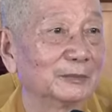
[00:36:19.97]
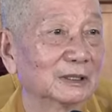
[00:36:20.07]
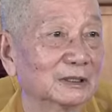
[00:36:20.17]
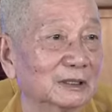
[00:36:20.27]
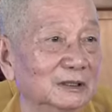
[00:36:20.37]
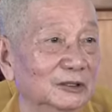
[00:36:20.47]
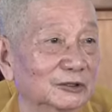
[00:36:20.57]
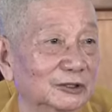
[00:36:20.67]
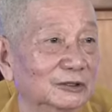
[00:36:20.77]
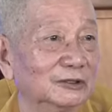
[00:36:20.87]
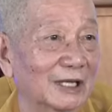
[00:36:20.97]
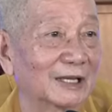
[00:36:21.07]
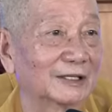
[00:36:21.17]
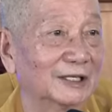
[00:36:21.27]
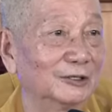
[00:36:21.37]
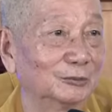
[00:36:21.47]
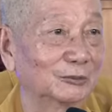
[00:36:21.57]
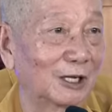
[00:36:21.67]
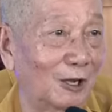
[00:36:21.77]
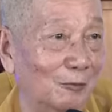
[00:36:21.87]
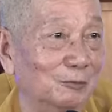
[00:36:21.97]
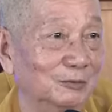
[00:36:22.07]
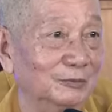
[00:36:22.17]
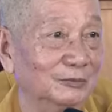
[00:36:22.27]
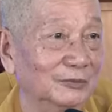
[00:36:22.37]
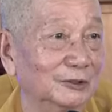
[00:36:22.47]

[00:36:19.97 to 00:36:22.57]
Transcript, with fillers: cái Kinh Dược Sư ra để chúng ta học